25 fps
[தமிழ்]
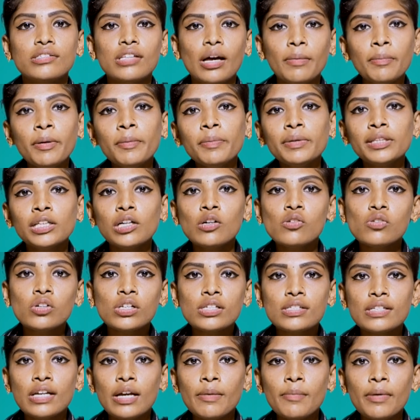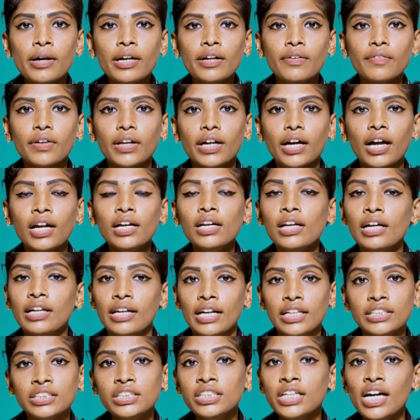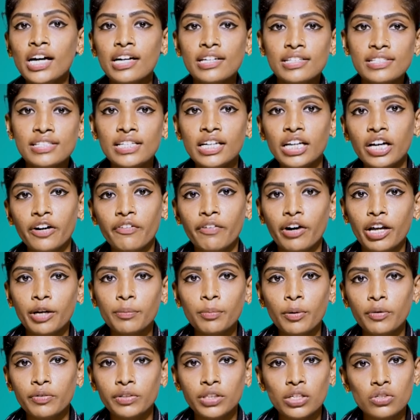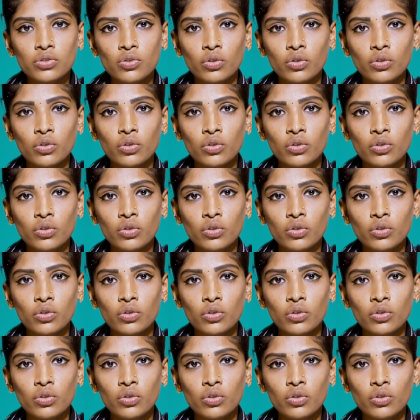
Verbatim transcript: சமீபத்தில் கூட சீமான் அவர்கள் ரஜினி அரசியலுக்கு வரப்போவதா